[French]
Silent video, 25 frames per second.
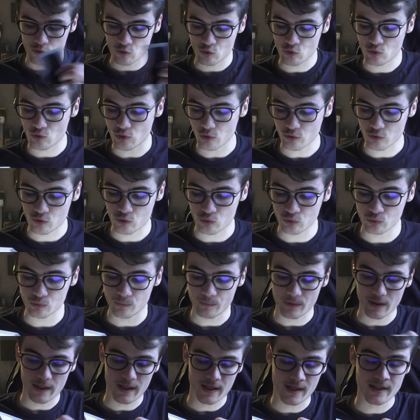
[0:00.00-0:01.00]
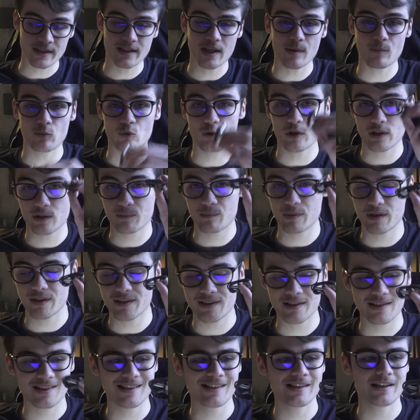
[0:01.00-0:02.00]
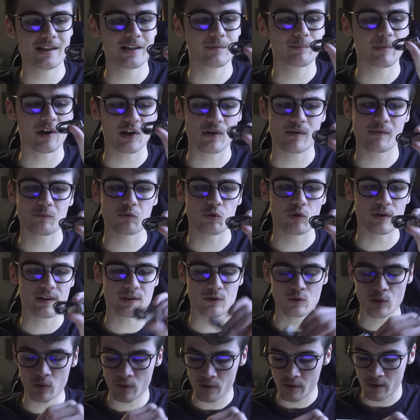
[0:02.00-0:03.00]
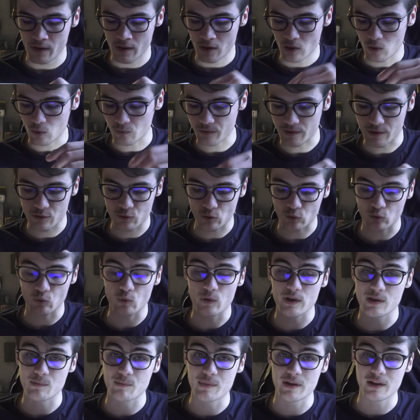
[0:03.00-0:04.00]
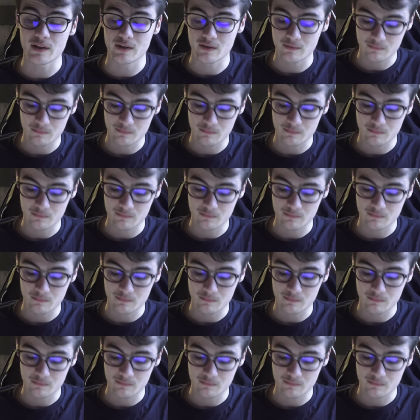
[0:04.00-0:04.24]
juste en dessous, un câble USB signé par Vaporesso. On est sur de l'USB